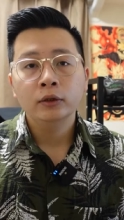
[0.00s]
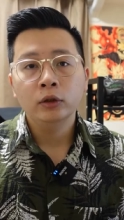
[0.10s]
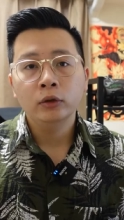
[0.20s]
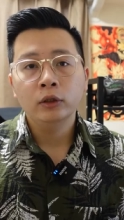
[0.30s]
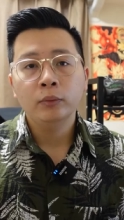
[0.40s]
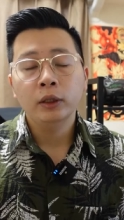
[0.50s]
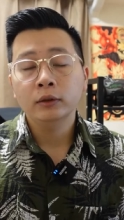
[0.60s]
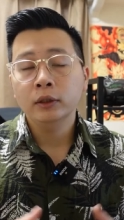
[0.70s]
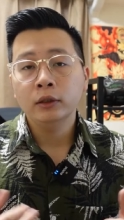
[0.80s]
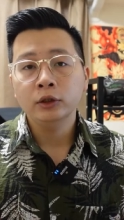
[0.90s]
cho nên thì mình
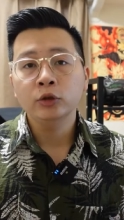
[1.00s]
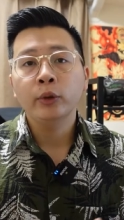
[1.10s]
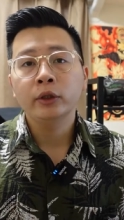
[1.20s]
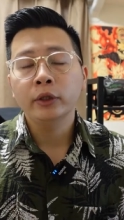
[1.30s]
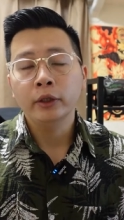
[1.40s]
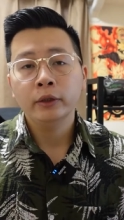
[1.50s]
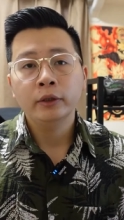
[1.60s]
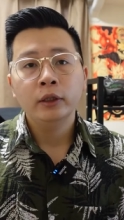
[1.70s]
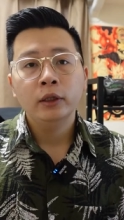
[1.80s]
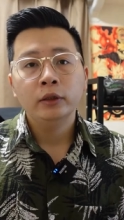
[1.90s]
sẽ giữ nguyên như thế
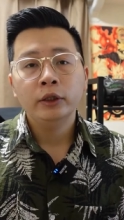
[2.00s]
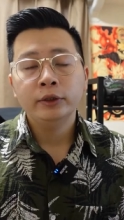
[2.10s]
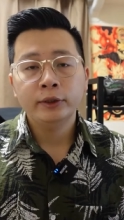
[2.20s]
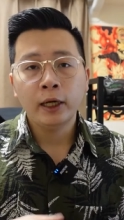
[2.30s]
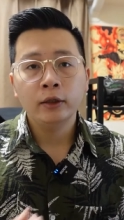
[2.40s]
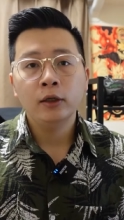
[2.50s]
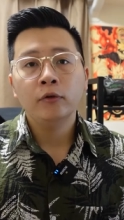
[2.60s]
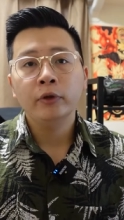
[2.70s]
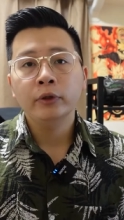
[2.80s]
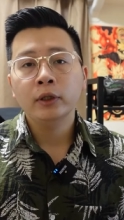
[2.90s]
thì trái
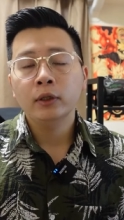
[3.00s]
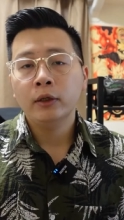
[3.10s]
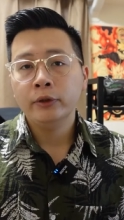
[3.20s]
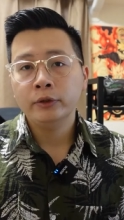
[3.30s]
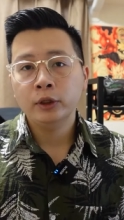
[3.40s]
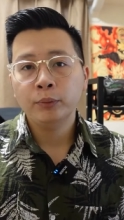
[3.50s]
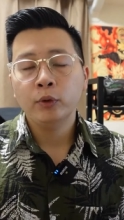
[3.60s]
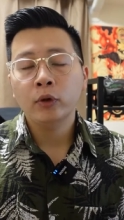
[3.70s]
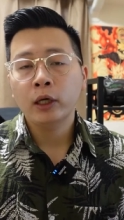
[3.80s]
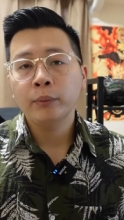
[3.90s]
ngược với declarative
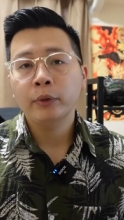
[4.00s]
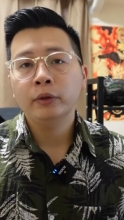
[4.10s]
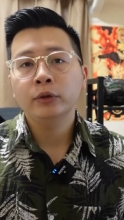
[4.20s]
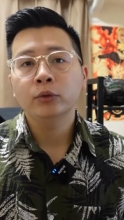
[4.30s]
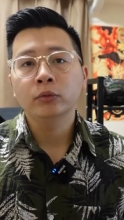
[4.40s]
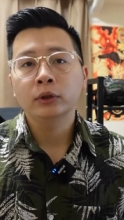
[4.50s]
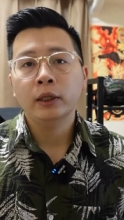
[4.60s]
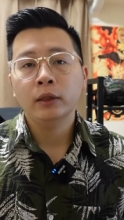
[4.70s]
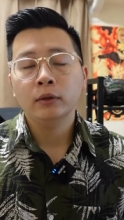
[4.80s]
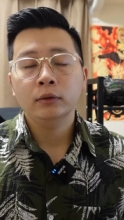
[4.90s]
programming thì chúng
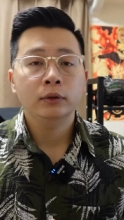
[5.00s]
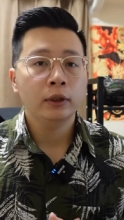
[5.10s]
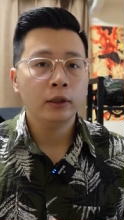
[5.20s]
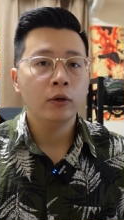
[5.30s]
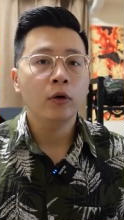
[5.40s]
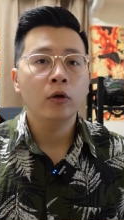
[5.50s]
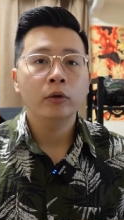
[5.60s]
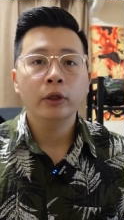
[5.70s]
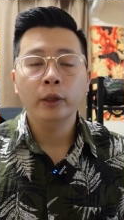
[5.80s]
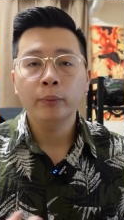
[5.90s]
sẽ sẽ có
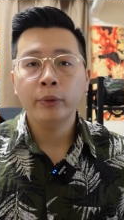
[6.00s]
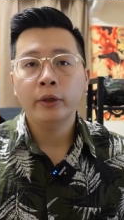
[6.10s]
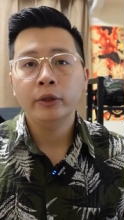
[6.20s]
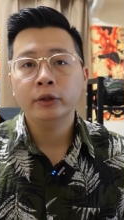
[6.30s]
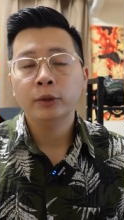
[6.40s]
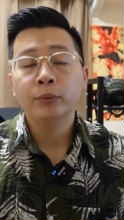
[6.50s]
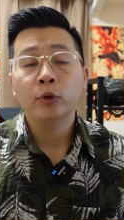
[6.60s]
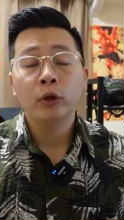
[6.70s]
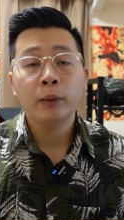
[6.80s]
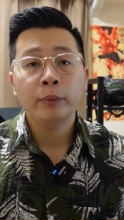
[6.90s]
imperative
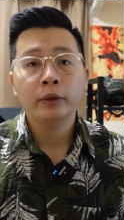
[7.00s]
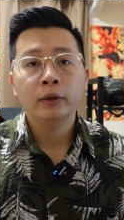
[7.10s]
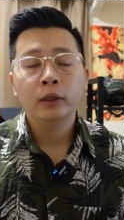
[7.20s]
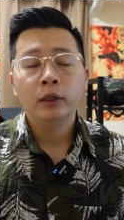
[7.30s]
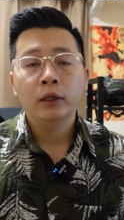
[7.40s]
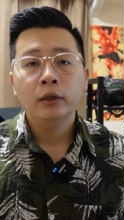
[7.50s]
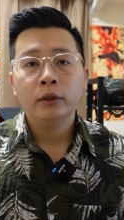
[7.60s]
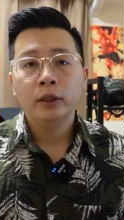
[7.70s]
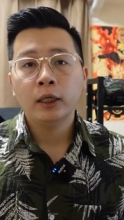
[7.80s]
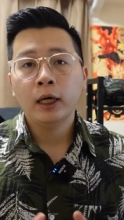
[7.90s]
programming
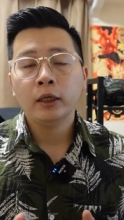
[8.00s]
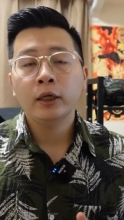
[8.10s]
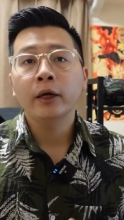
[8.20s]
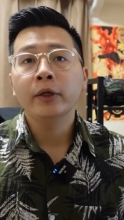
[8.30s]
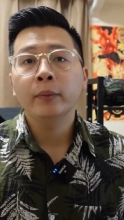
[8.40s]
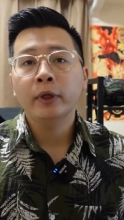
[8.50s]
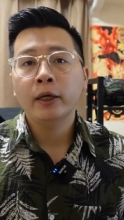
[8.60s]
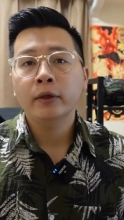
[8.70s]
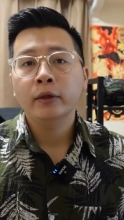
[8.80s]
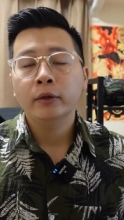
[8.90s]
thì hai cái khái niệm
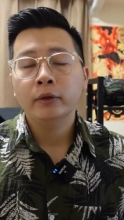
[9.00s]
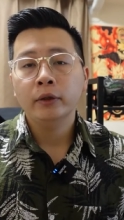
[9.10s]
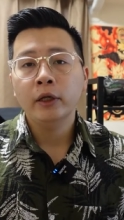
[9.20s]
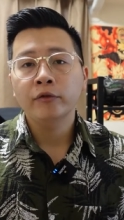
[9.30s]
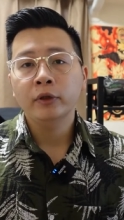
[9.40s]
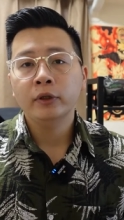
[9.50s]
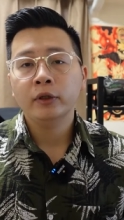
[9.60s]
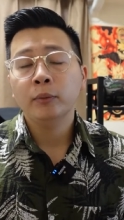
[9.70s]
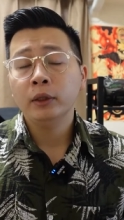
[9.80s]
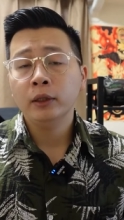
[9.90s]
này thì để phân tích
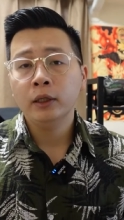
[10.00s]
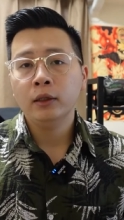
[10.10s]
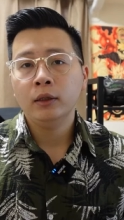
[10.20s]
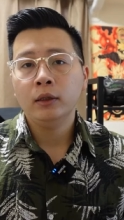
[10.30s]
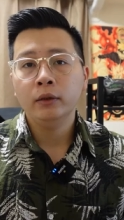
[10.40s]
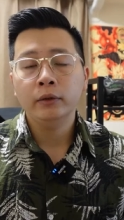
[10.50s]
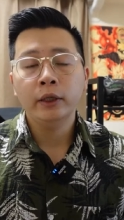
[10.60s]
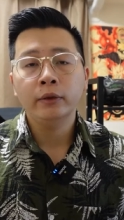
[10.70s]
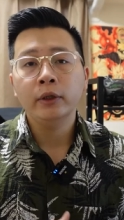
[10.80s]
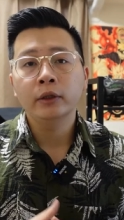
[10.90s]
thì mình nghĩ là
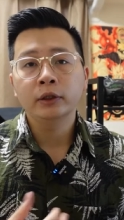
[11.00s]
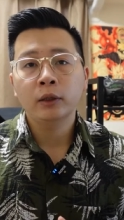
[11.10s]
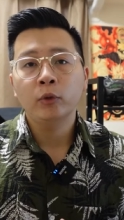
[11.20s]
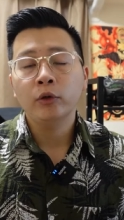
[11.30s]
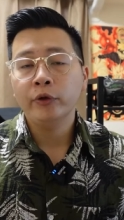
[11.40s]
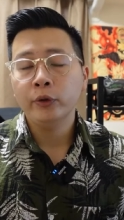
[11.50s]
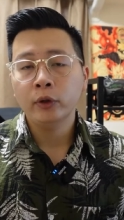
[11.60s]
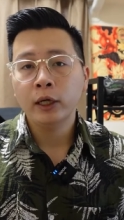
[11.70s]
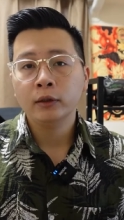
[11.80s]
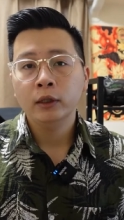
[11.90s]
nên để dành một cái video
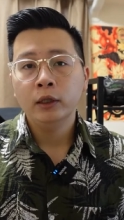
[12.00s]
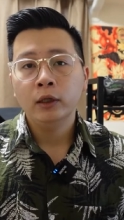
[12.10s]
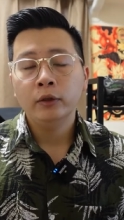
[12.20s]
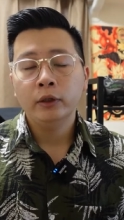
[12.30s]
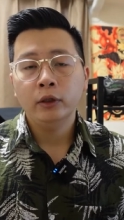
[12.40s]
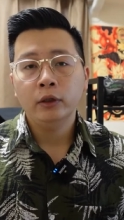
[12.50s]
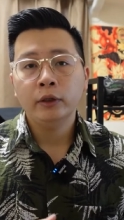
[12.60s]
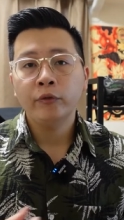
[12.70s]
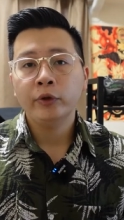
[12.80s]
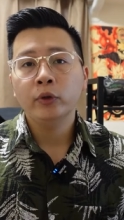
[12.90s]
khác thì
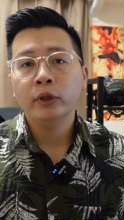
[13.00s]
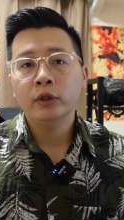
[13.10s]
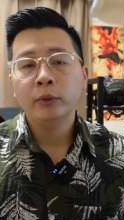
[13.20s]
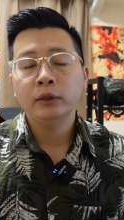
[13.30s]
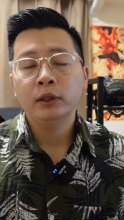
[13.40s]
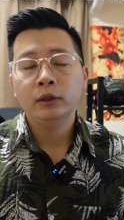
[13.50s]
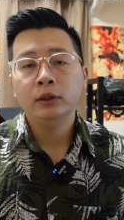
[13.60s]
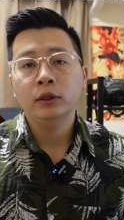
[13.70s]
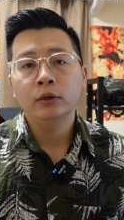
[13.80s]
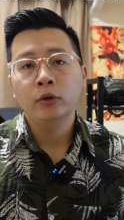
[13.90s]
trong video này thì mình sẽ
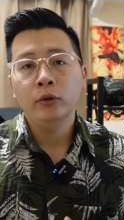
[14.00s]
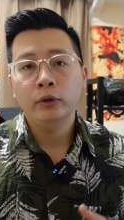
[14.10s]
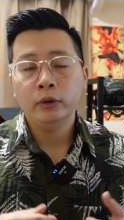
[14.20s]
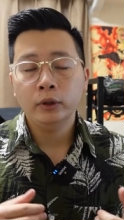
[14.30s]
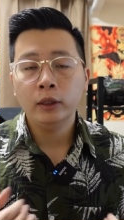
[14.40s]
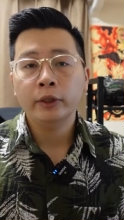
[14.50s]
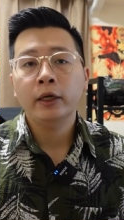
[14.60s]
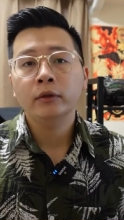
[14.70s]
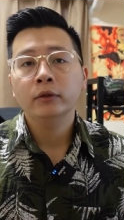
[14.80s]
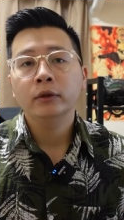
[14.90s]
chỉ nói rất là
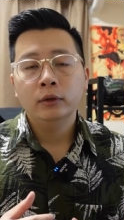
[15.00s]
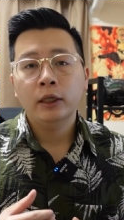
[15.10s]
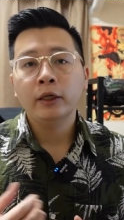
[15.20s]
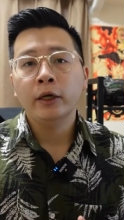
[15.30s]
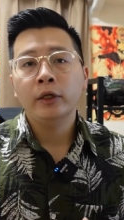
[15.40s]
nhanh hai khái